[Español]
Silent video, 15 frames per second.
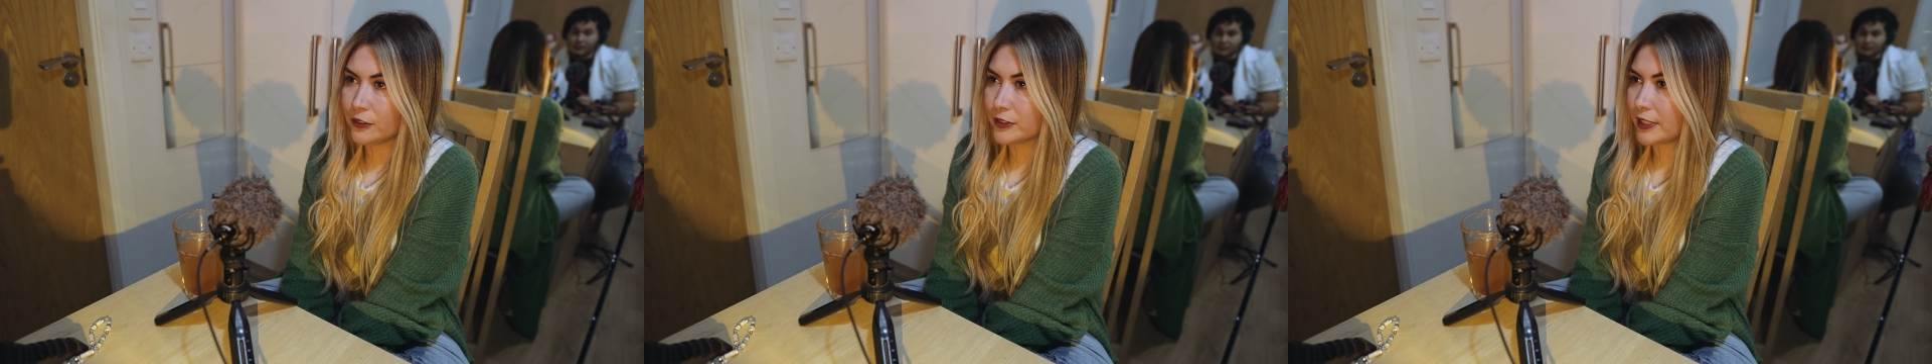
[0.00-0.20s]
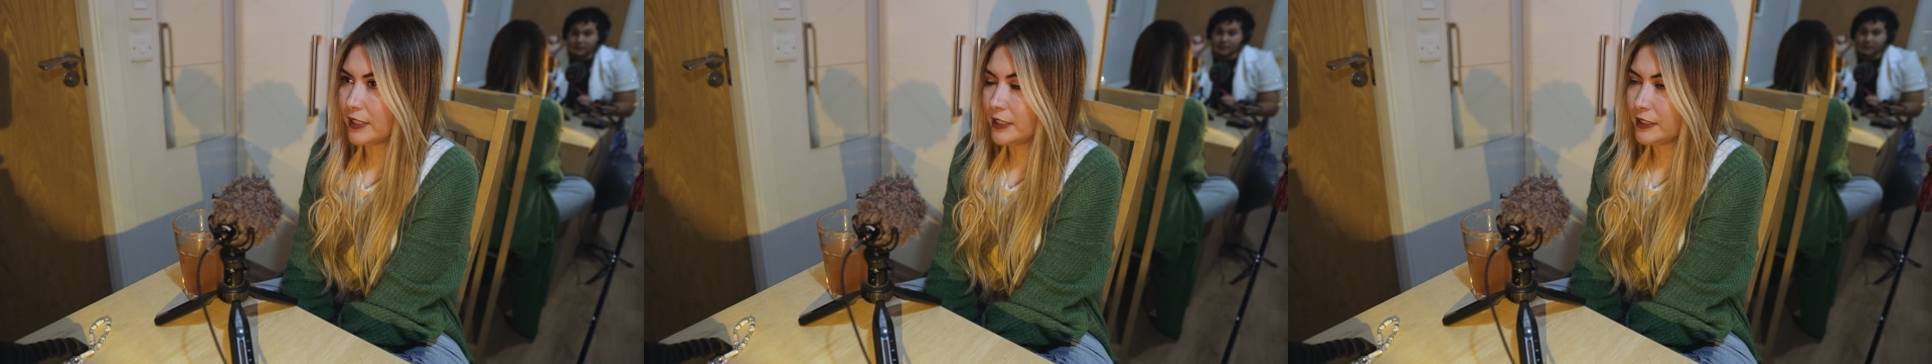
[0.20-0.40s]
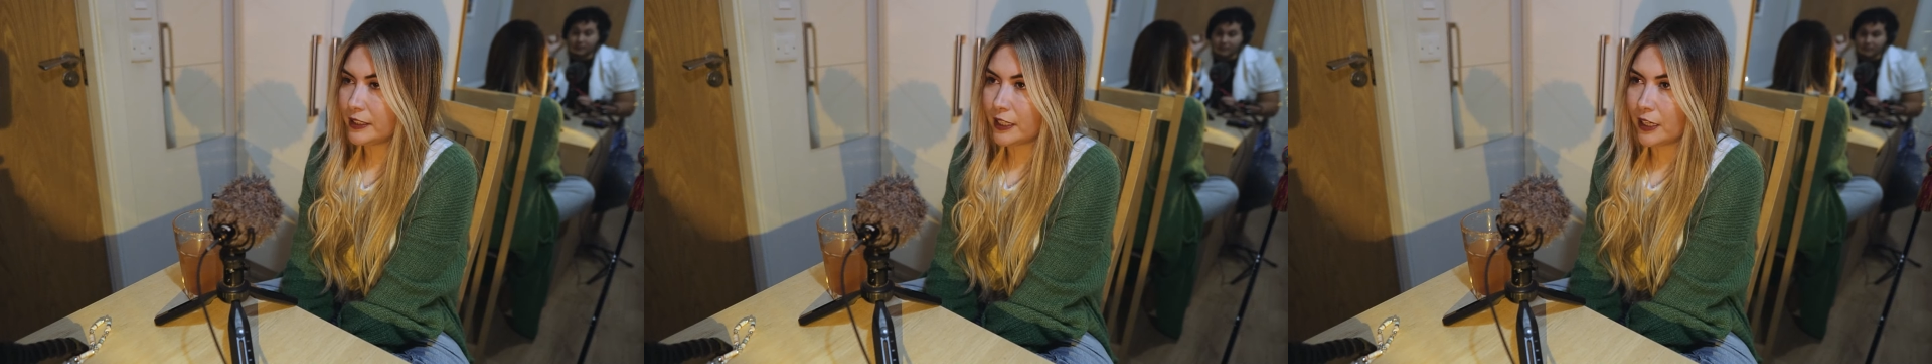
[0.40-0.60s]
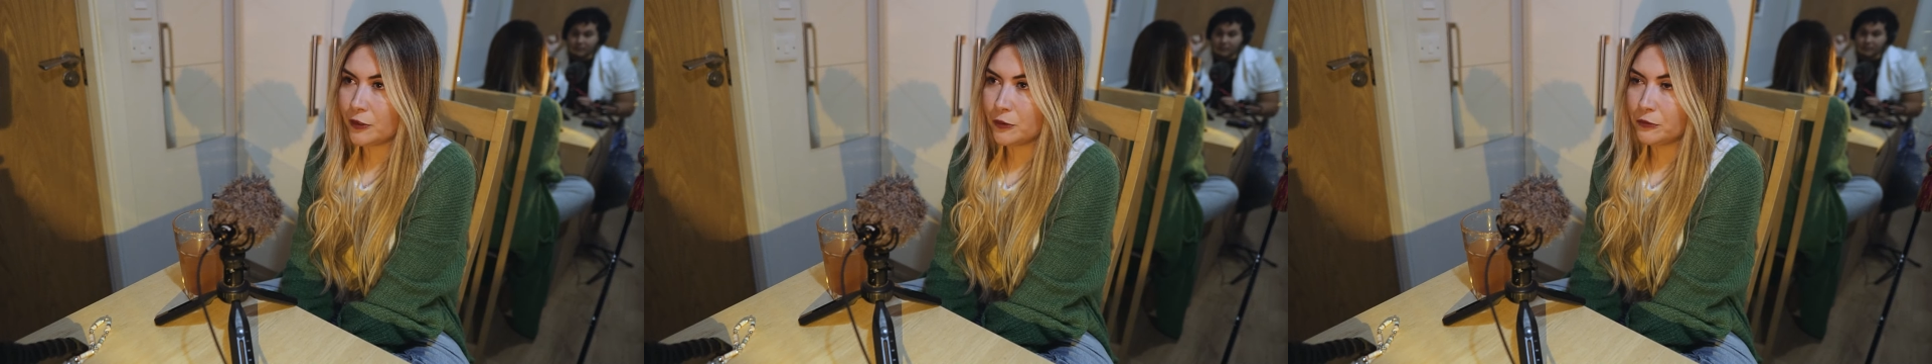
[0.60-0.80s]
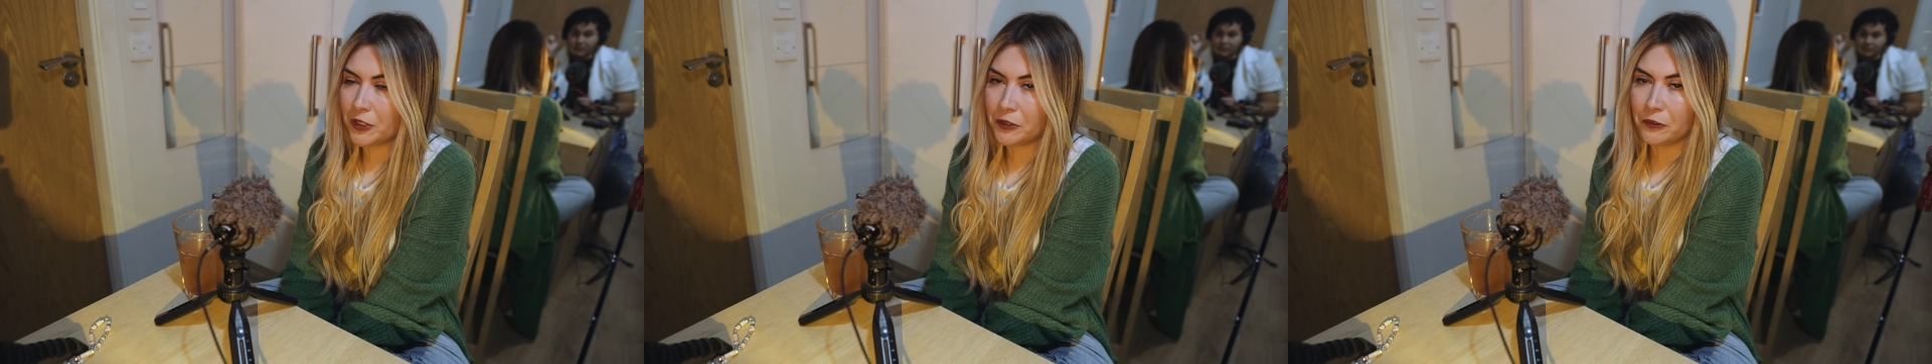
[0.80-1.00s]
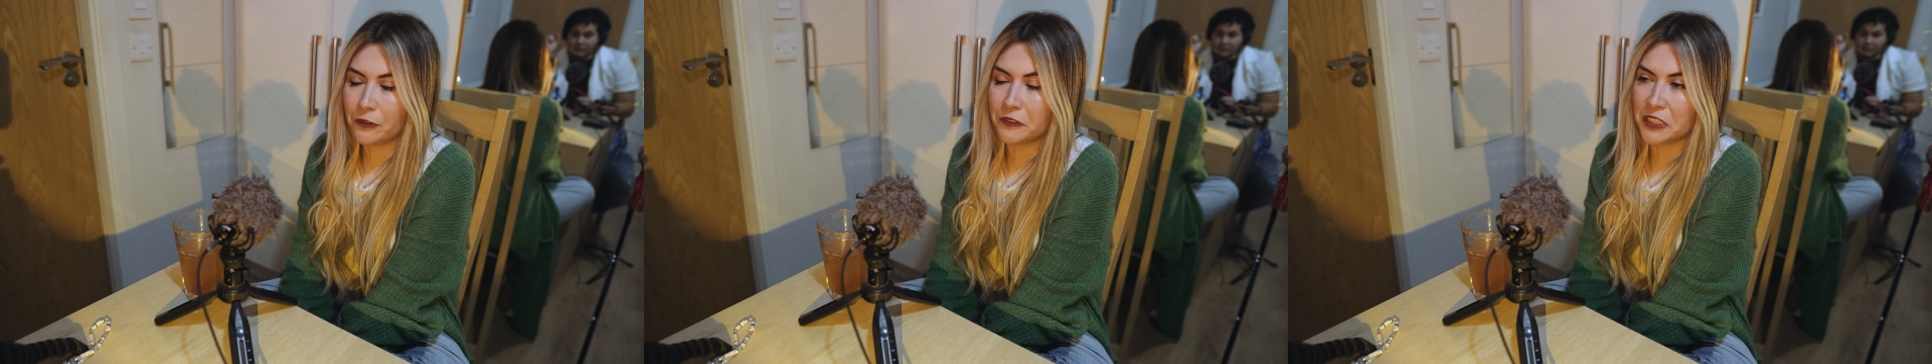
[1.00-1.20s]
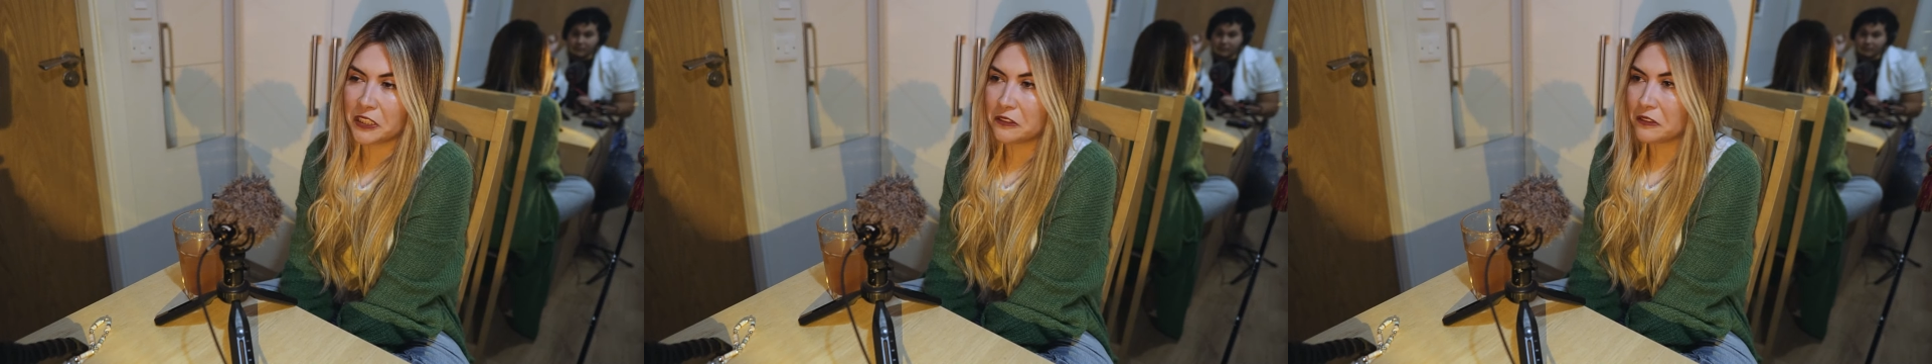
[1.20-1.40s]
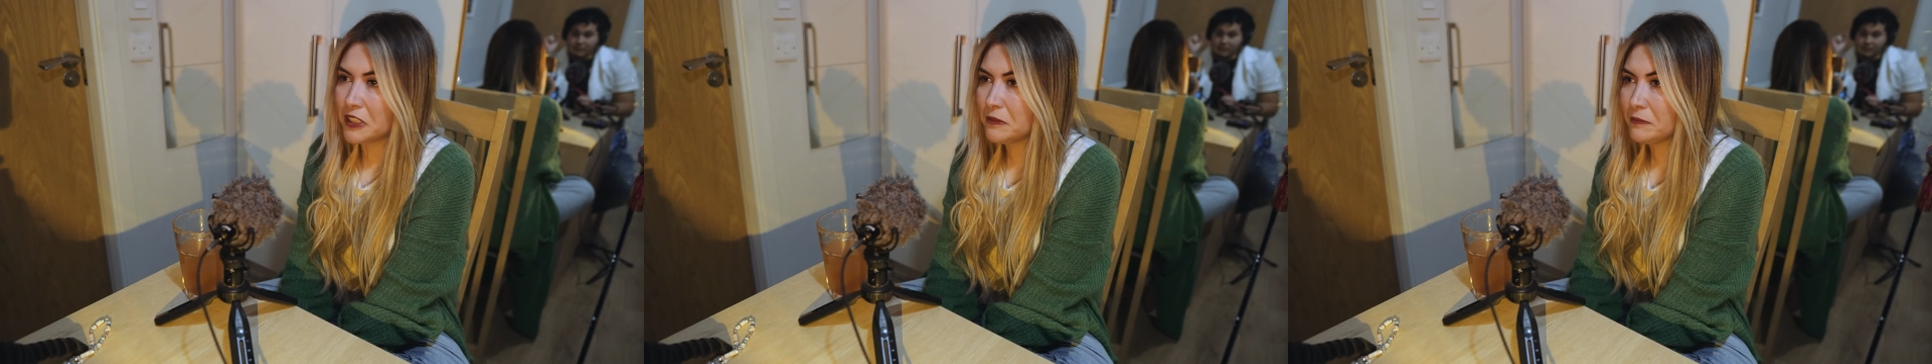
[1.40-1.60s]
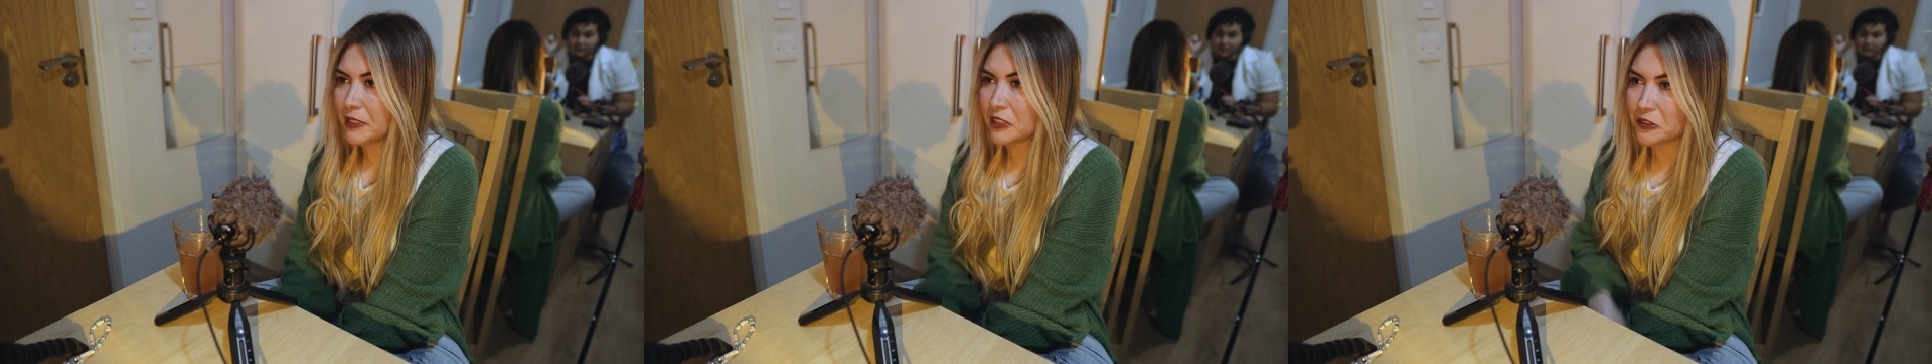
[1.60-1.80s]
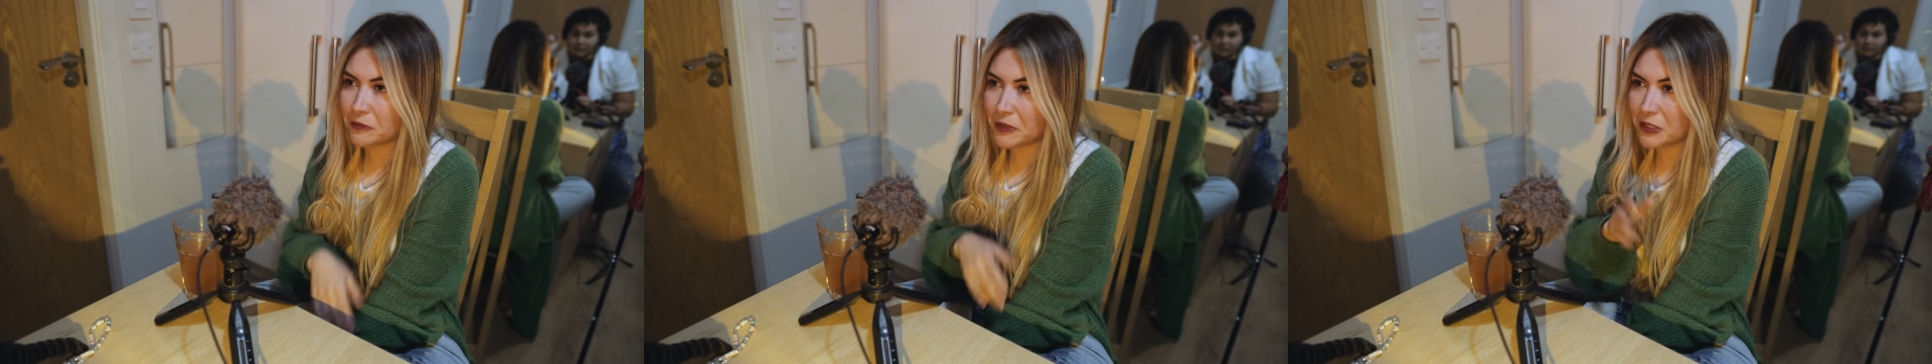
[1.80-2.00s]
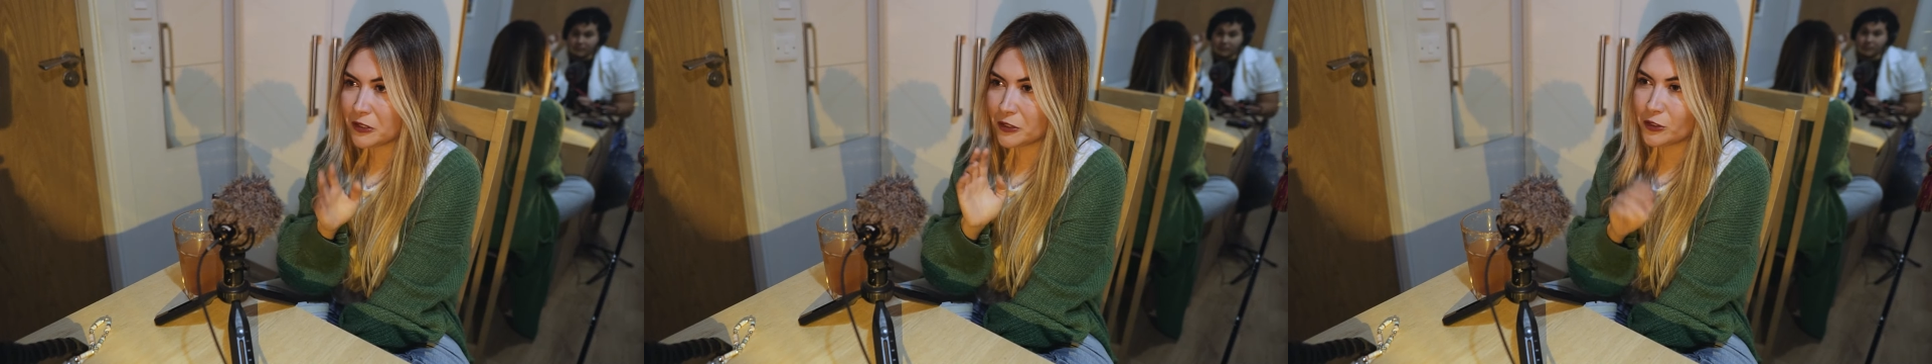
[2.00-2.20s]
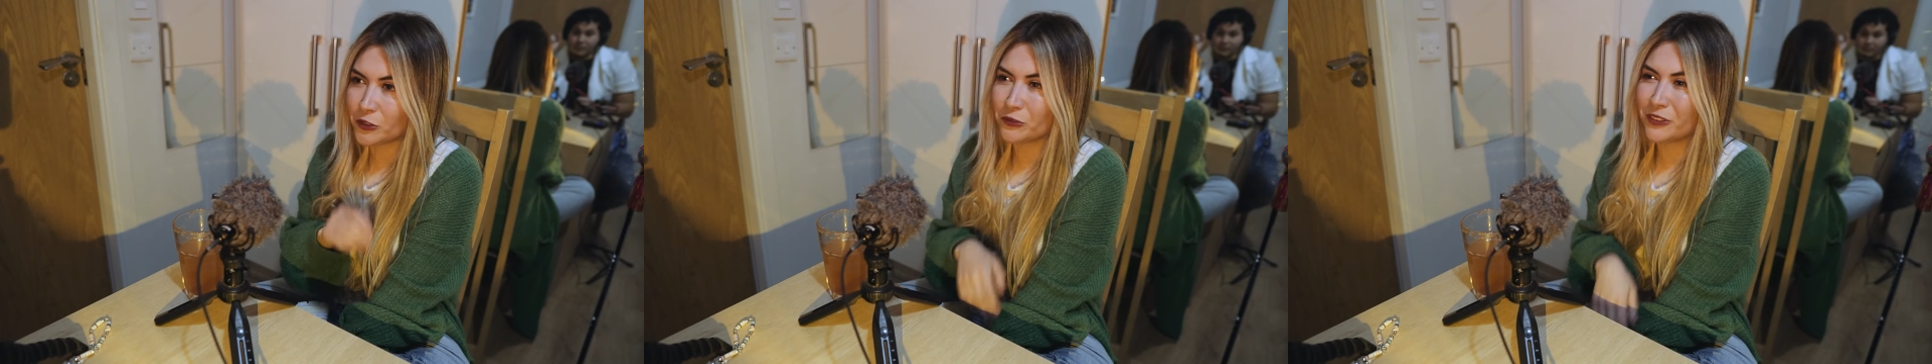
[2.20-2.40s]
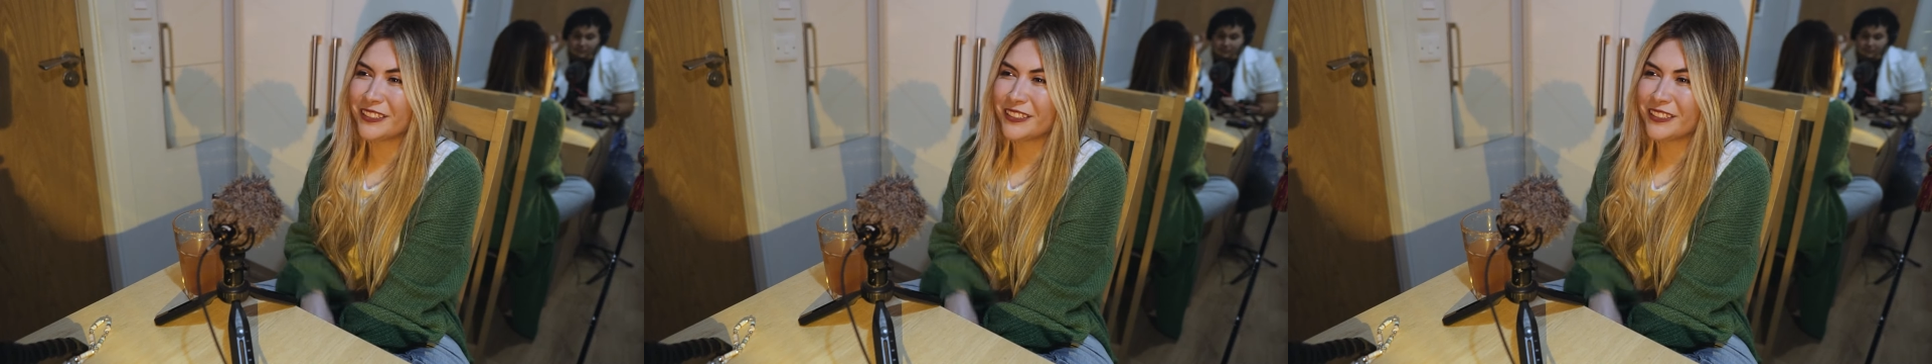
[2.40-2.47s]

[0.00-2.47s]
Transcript: o sea, literal un huevo frito ahí más o menos, los,